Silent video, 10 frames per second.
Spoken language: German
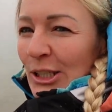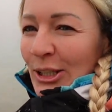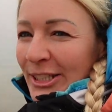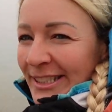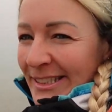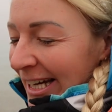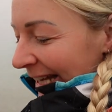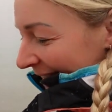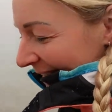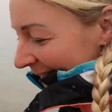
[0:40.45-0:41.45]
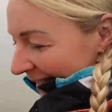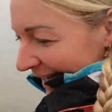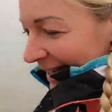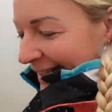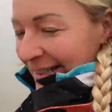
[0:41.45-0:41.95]
und dann eine
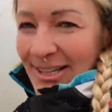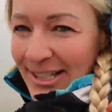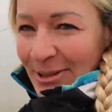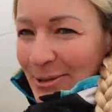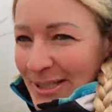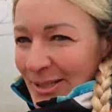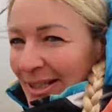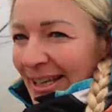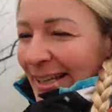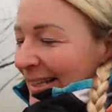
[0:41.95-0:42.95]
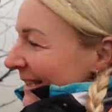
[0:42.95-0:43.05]
kleine Skitour zu gehen.